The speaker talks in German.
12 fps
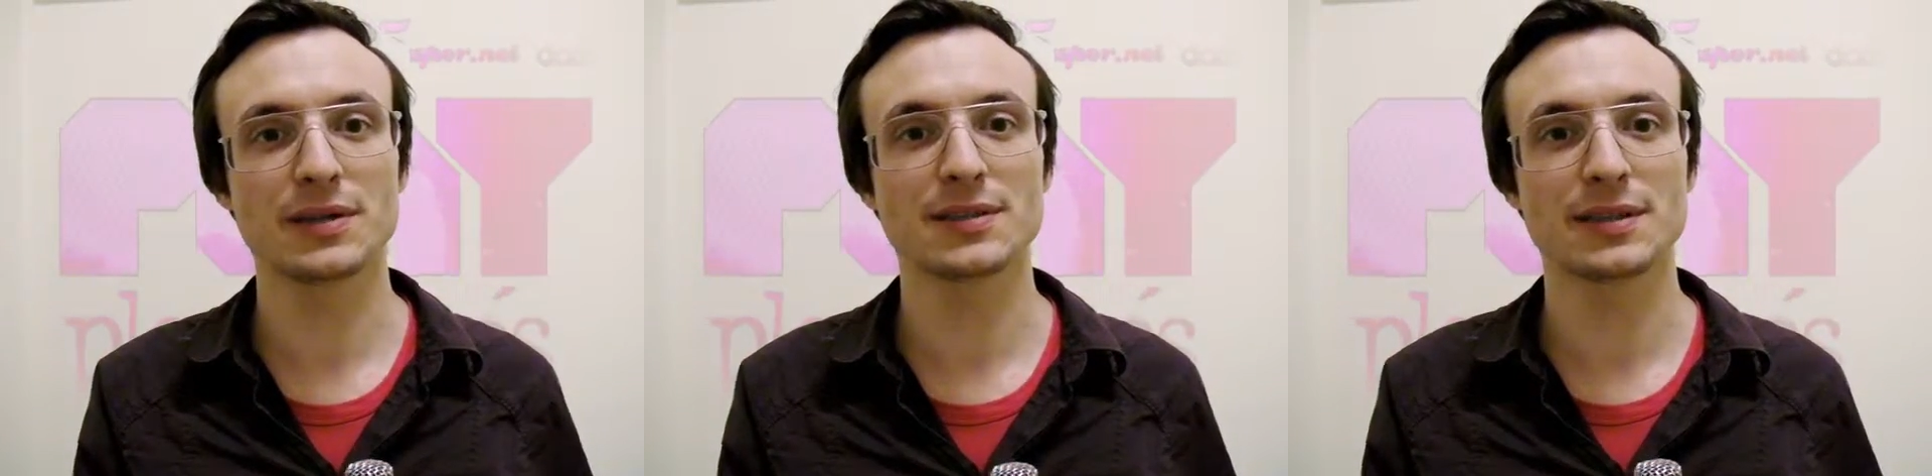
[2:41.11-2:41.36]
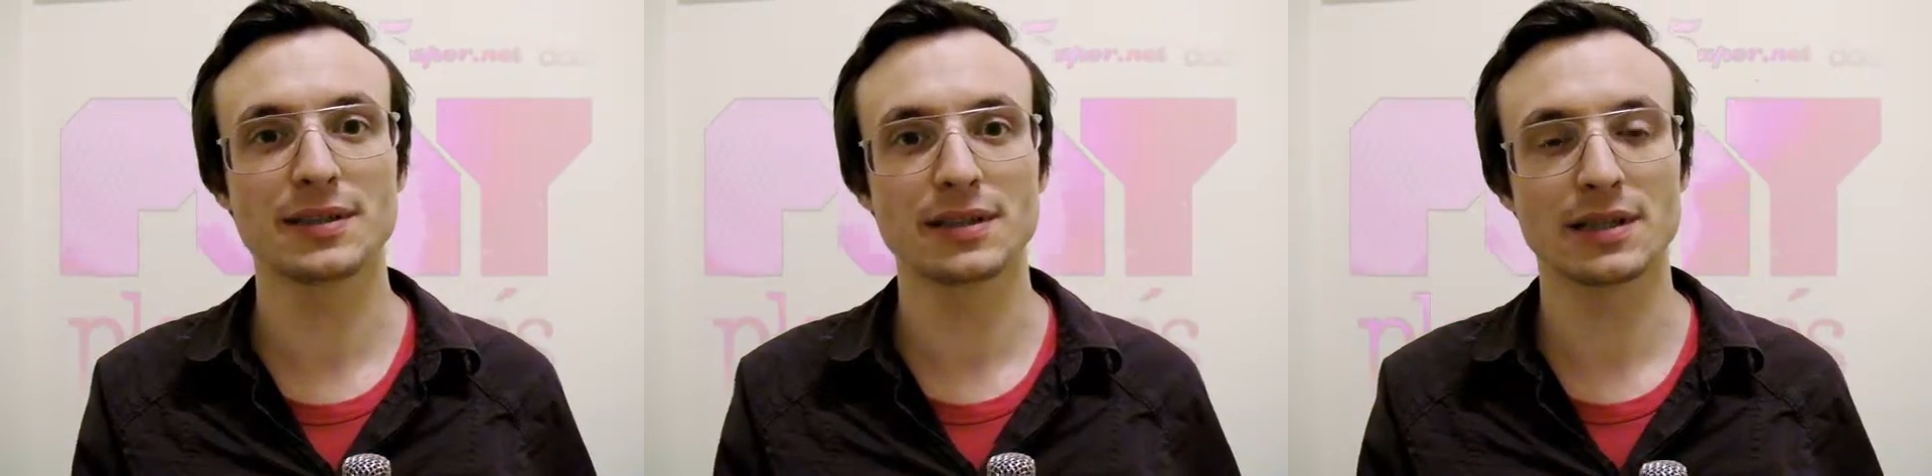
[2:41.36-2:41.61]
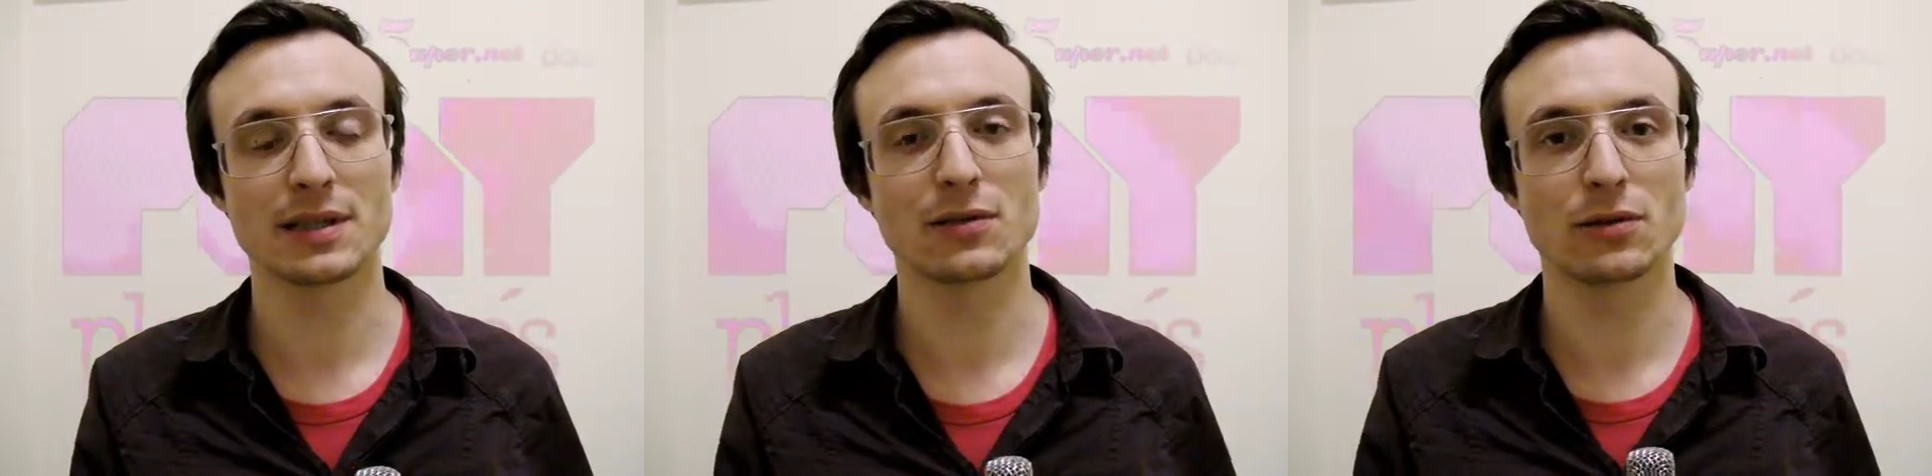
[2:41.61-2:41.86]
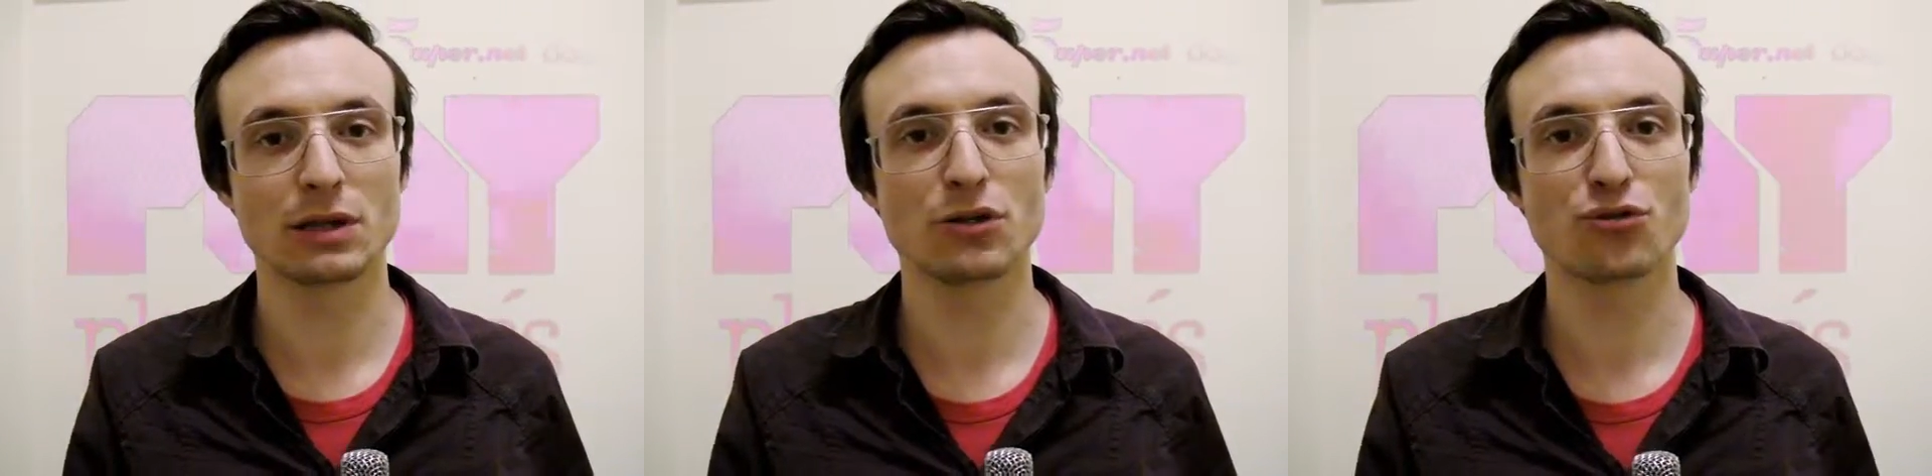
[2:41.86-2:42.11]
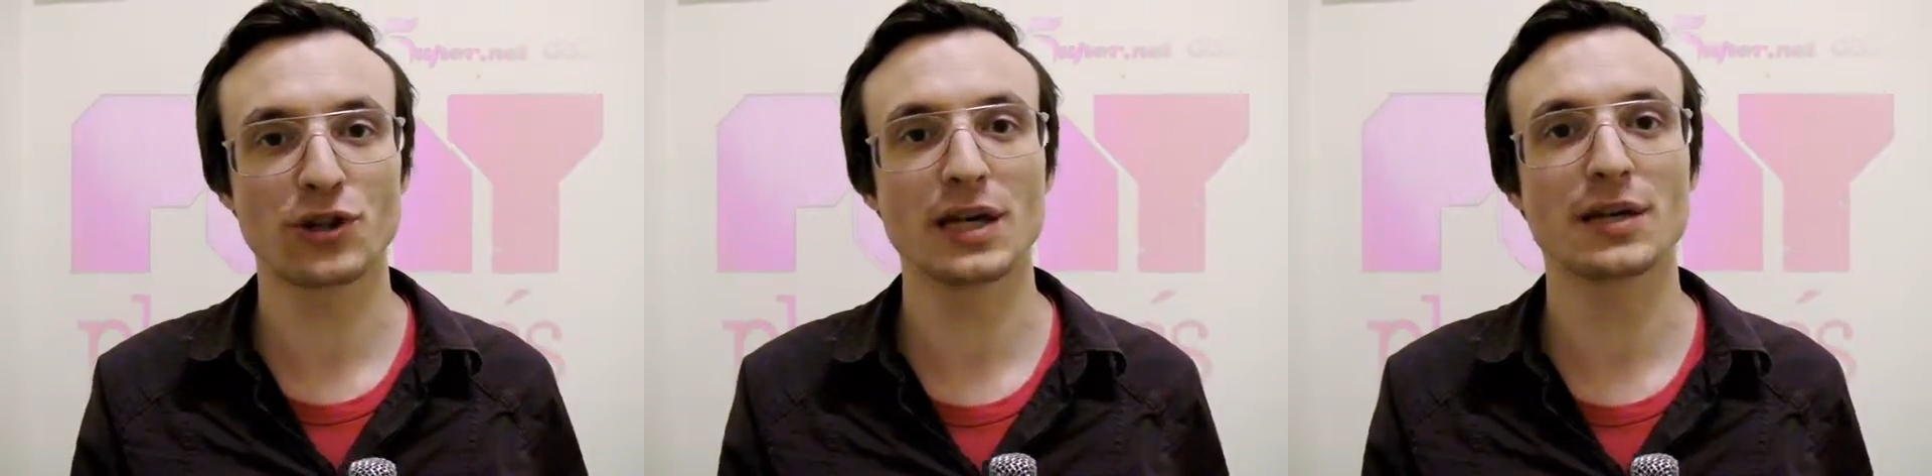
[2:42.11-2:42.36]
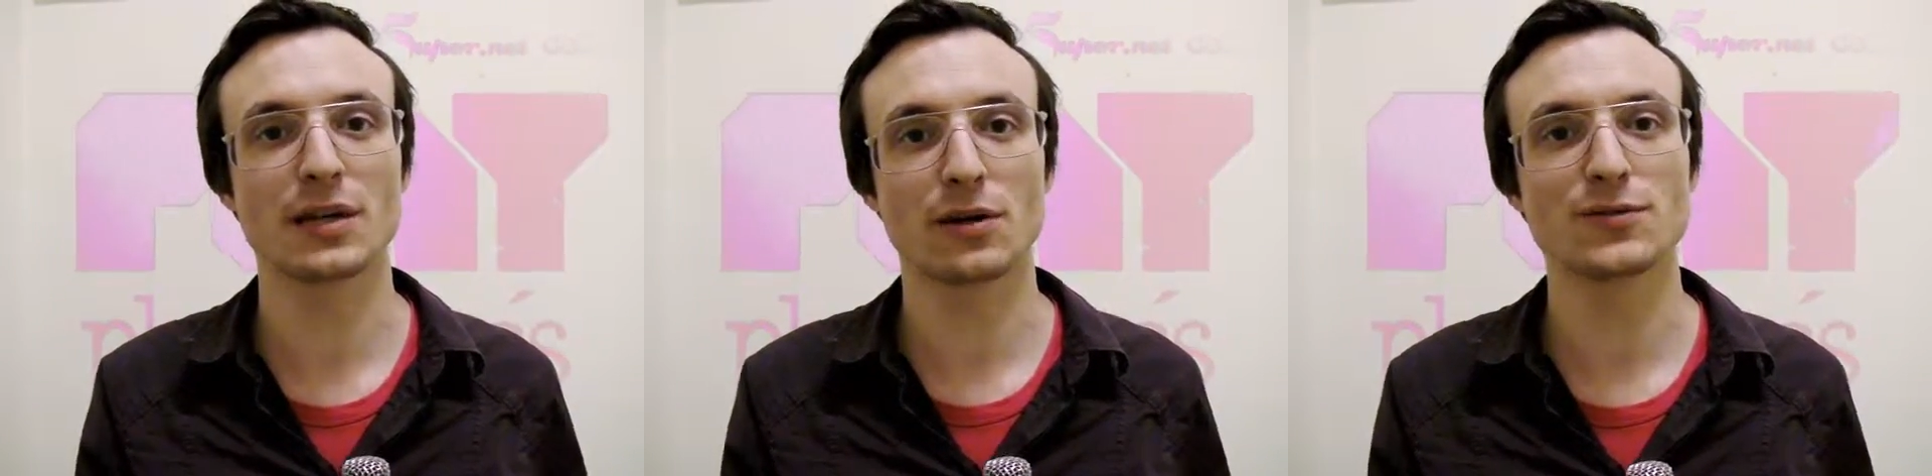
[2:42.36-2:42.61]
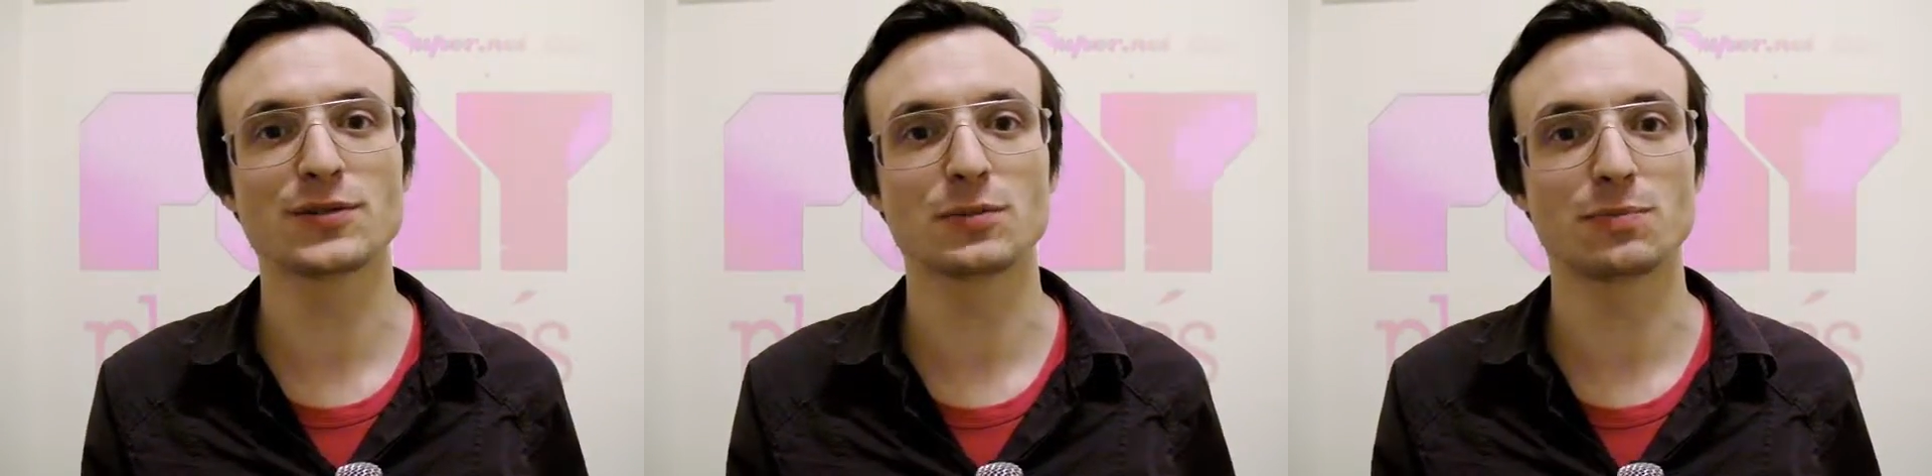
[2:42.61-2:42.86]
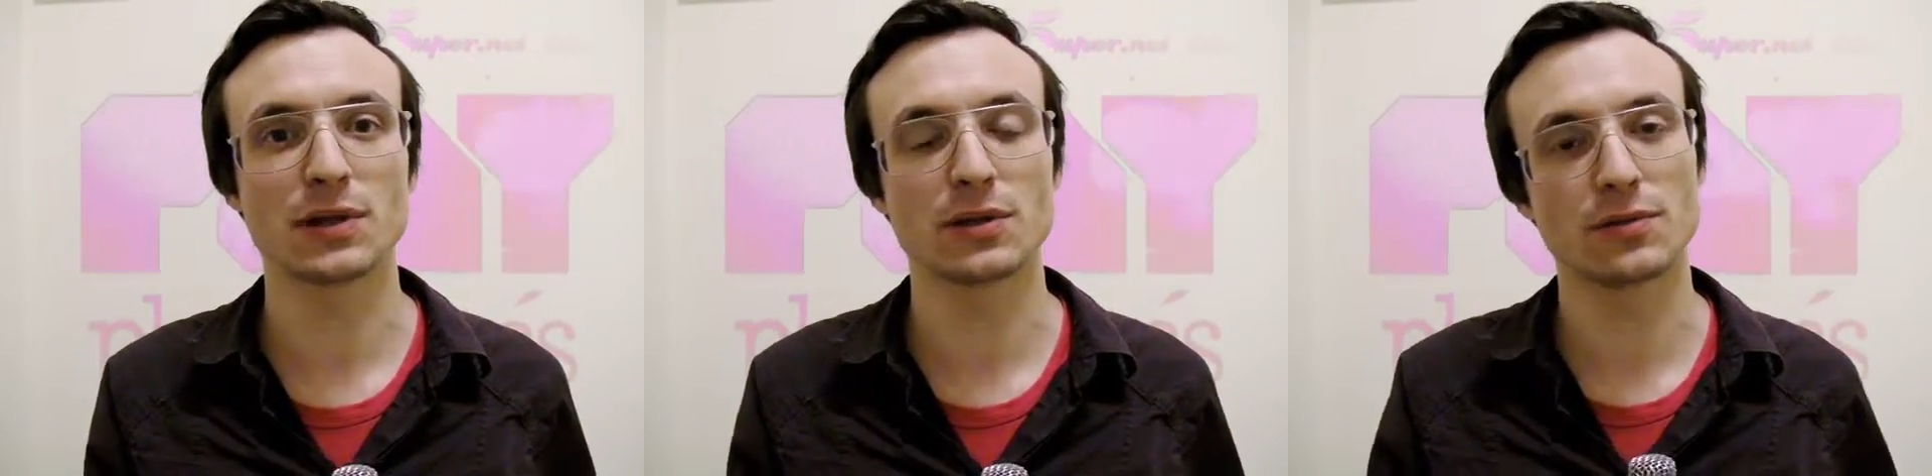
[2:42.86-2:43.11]
das in der Technologie steckt,
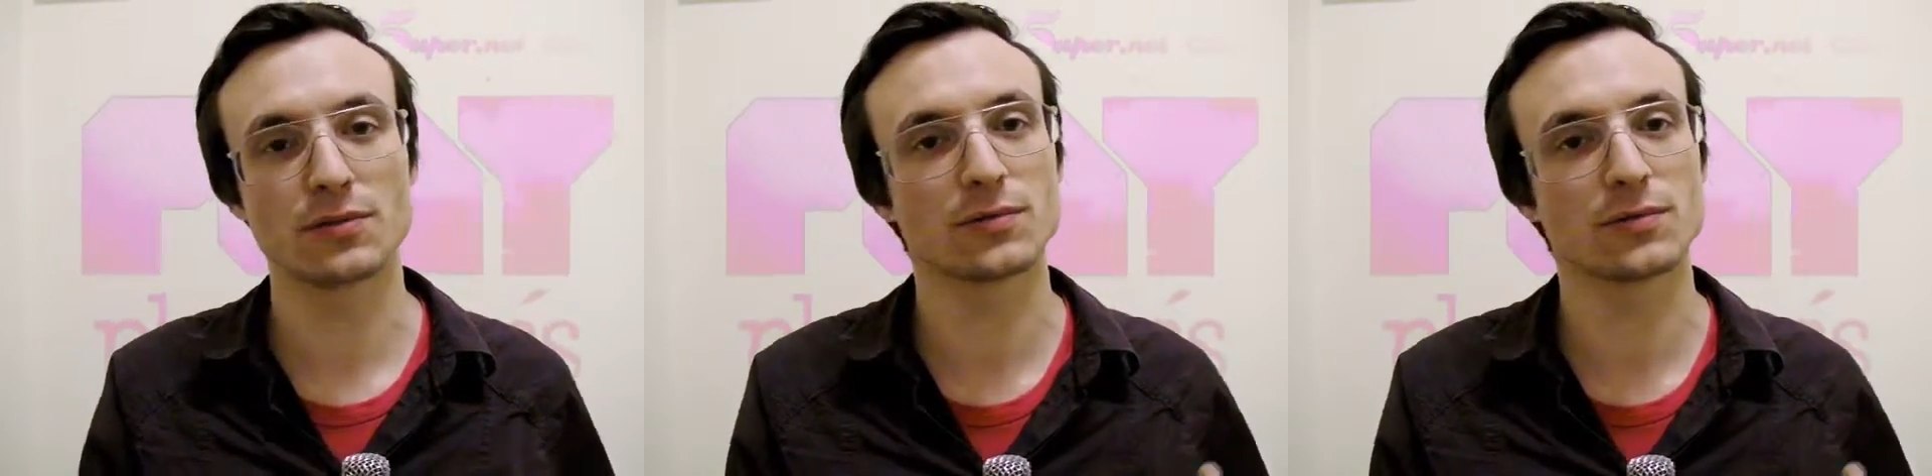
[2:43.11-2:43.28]
aufzubauen,